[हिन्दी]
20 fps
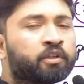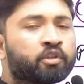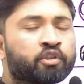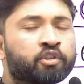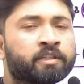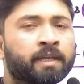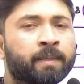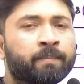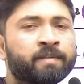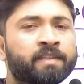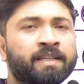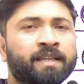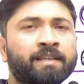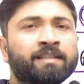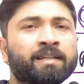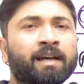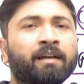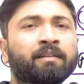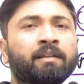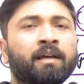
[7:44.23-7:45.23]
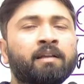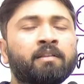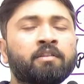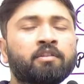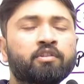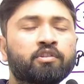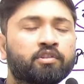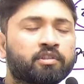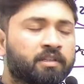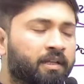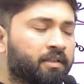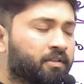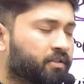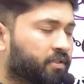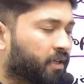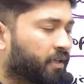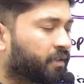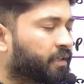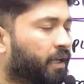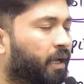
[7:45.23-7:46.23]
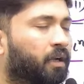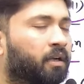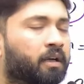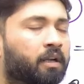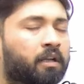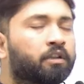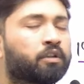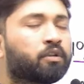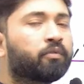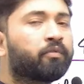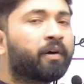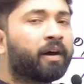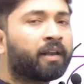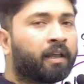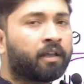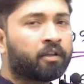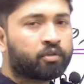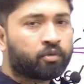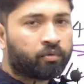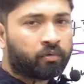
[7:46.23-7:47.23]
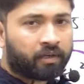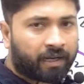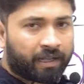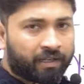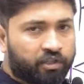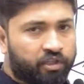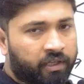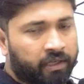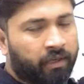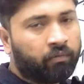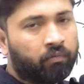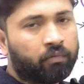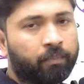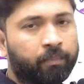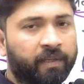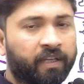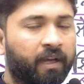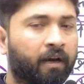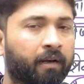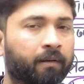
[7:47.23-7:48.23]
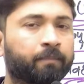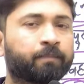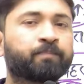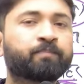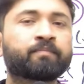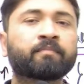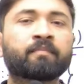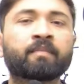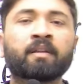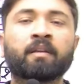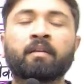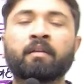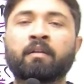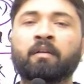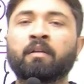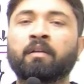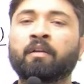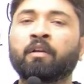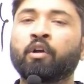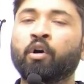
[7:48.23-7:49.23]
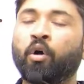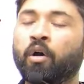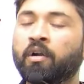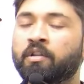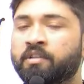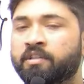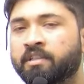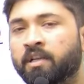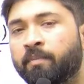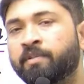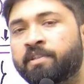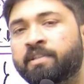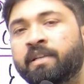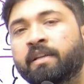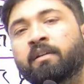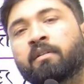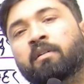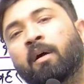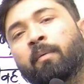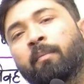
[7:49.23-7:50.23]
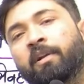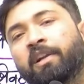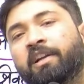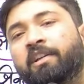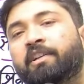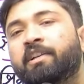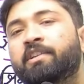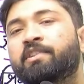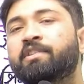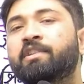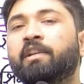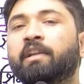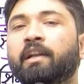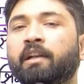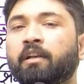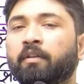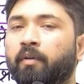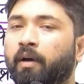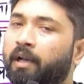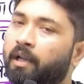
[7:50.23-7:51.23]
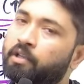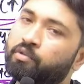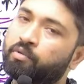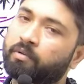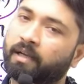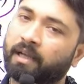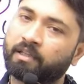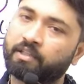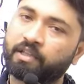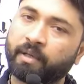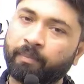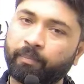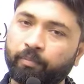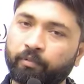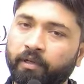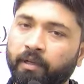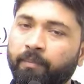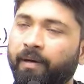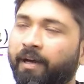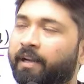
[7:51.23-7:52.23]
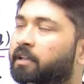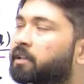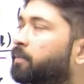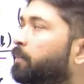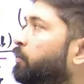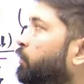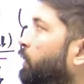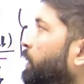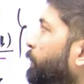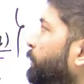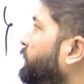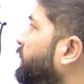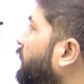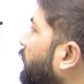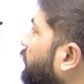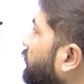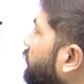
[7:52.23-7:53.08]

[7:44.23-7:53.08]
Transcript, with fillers: सबसे ज्यादा जनसंख्या घनत्व वाला जो राज्य है वो बिहार और सबसे कम लिटरेसी रेट वाला जो राज्य है पूरे भारत में वह बिहार